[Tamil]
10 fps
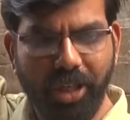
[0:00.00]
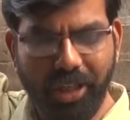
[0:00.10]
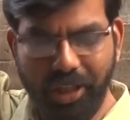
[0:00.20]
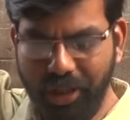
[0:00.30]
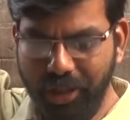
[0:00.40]
போயிட்டு
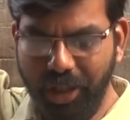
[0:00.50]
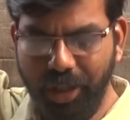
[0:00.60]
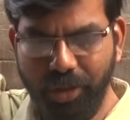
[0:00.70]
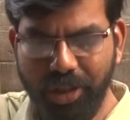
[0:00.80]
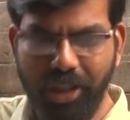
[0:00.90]

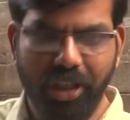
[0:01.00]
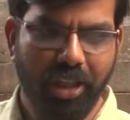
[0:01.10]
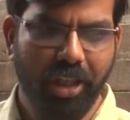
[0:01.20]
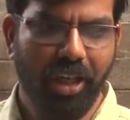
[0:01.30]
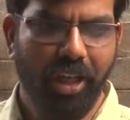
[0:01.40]
கீழே வந்து செத்தாங்க
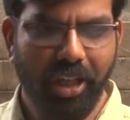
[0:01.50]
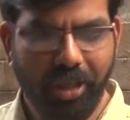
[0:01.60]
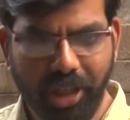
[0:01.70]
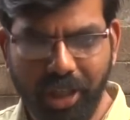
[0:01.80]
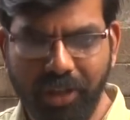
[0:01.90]
இல்லையா
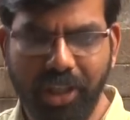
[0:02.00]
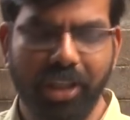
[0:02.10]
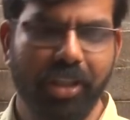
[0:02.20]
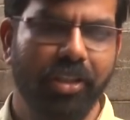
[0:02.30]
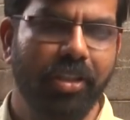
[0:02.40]
அதுதான் என் கண்ணுக்கு வந்து
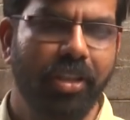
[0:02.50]
நிற்கிது